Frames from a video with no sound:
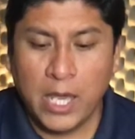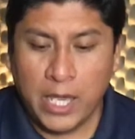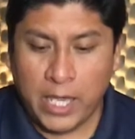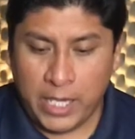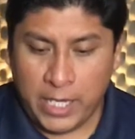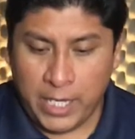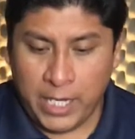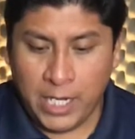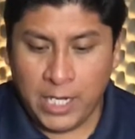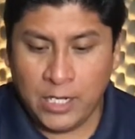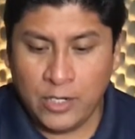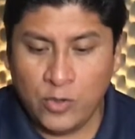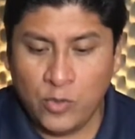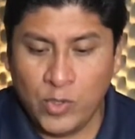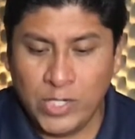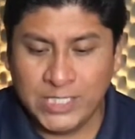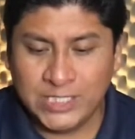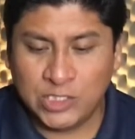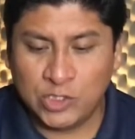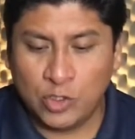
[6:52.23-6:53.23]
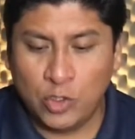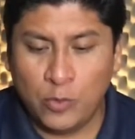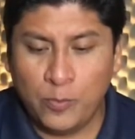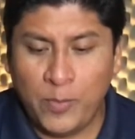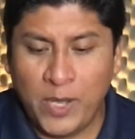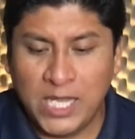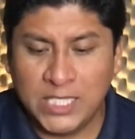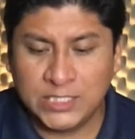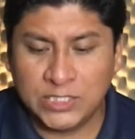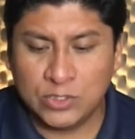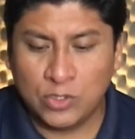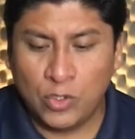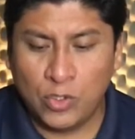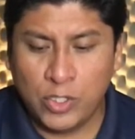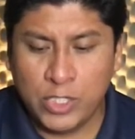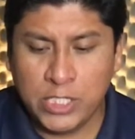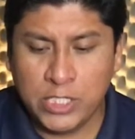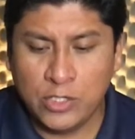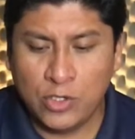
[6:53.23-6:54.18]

Él nuestro pastor y